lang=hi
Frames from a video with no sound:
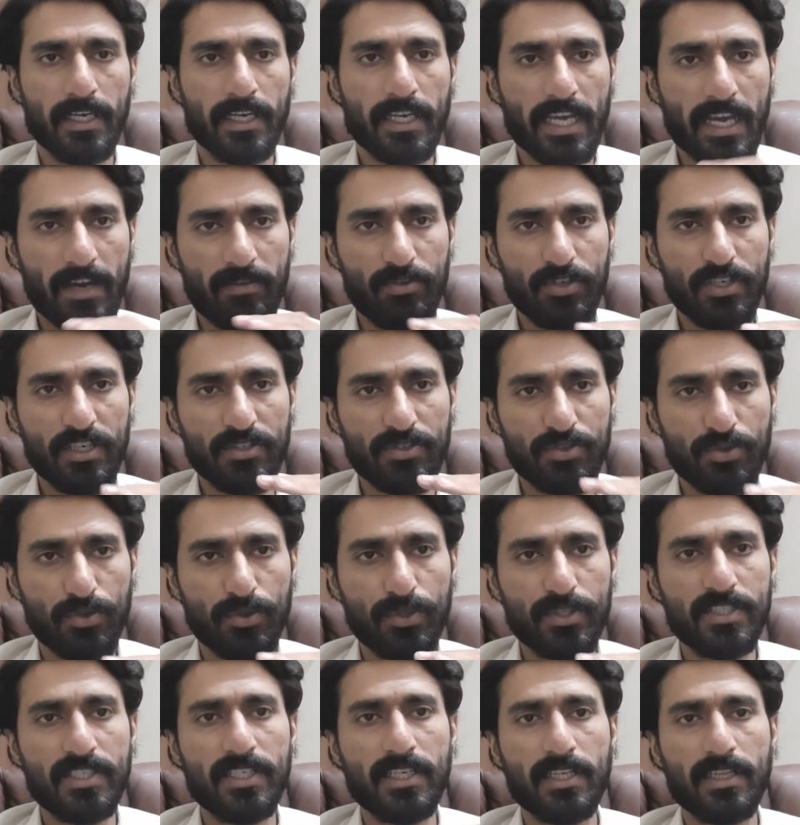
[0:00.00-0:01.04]
क्या वो ये
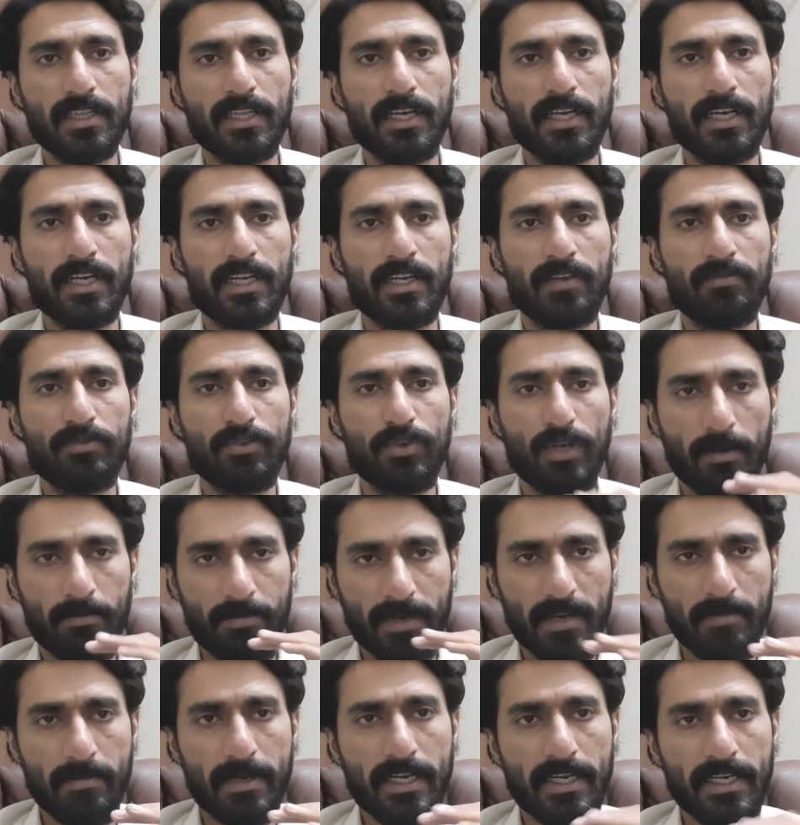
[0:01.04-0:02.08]
सोच सकता है कि वो
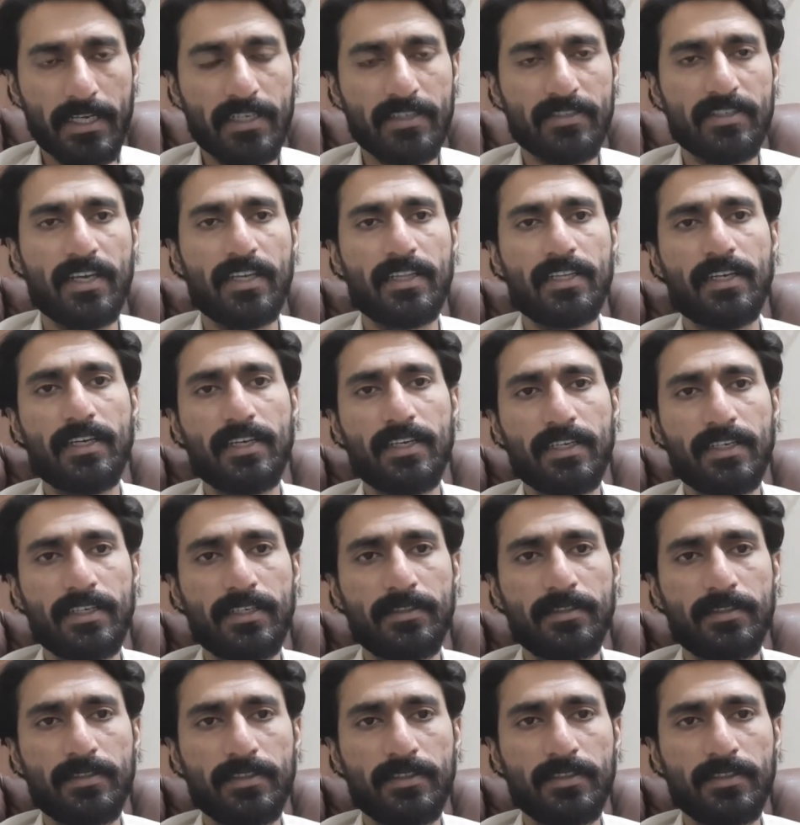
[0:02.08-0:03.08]
अपनी बेटी के साथ करेगा